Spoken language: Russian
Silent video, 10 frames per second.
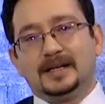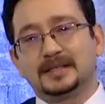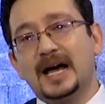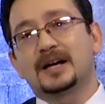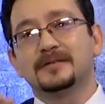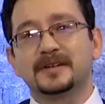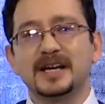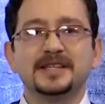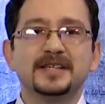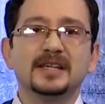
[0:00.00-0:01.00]
Так, в
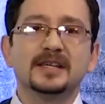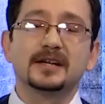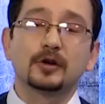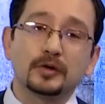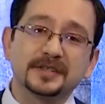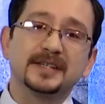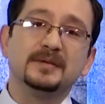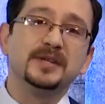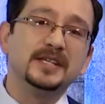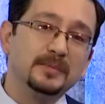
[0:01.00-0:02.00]
рейтинге
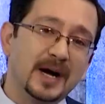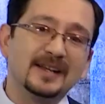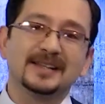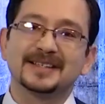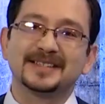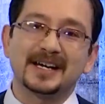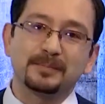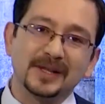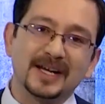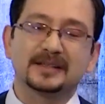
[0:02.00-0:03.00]
роста минимальных
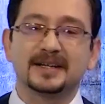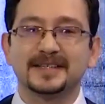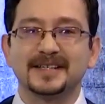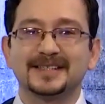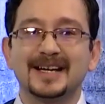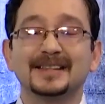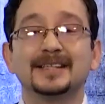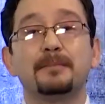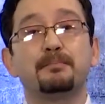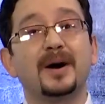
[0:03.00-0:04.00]
зарплат Казахстан
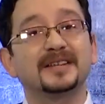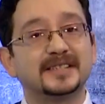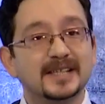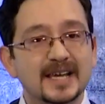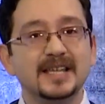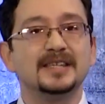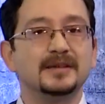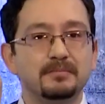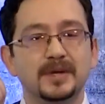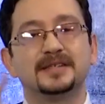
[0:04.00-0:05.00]
на
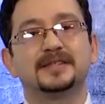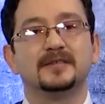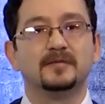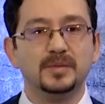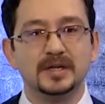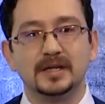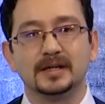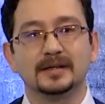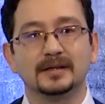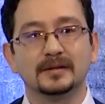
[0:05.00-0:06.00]
последнем месте в
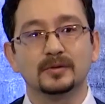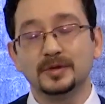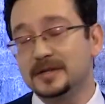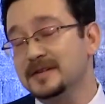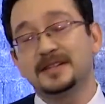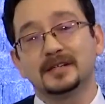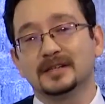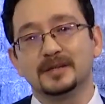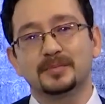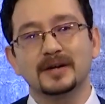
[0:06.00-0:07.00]
мире.
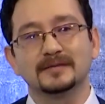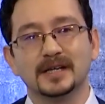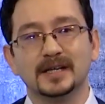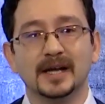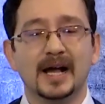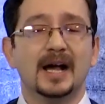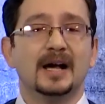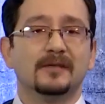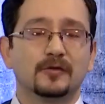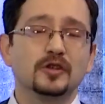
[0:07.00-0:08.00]
Удивительно, не правда ли?
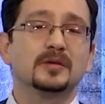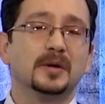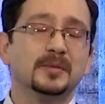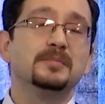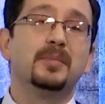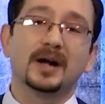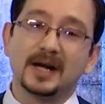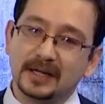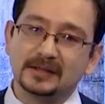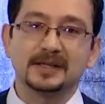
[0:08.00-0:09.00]
Вроде бы мы
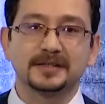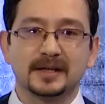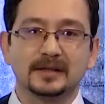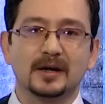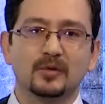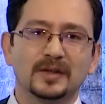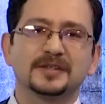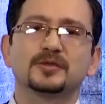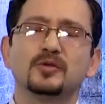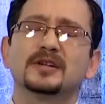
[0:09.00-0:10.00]
богатая страна, у
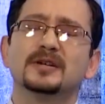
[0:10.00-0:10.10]
нас столько